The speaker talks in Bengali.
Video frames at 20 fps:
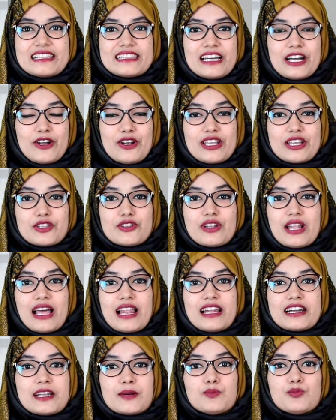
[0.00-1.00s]
তাহলে কিন্তু
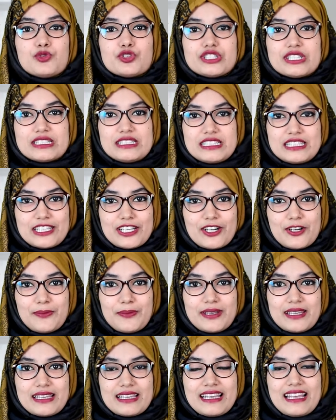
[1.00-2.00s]
লালাটা মুছে দিতে
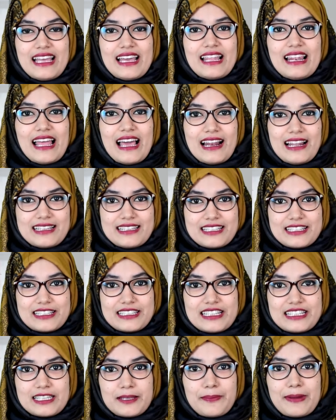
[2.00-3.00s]
হবে লালা থেকে
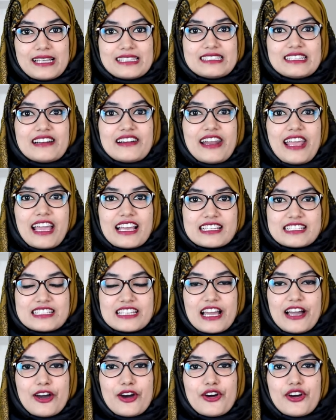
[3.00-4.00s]
যাতে বাচ্চার র্যাশ
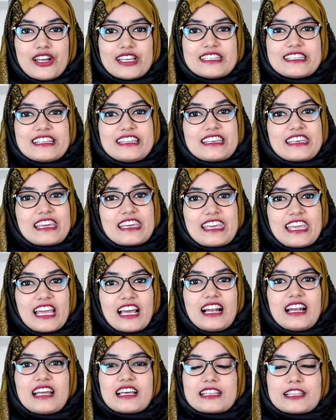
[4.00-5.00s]
না হয় সেদিকে
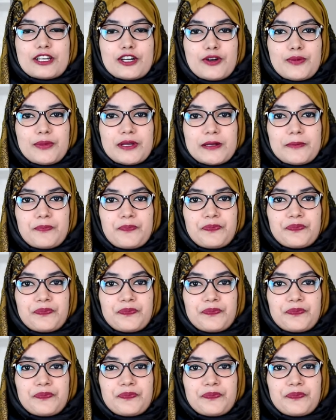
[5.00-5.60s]
খেয়াল রাখতে হবে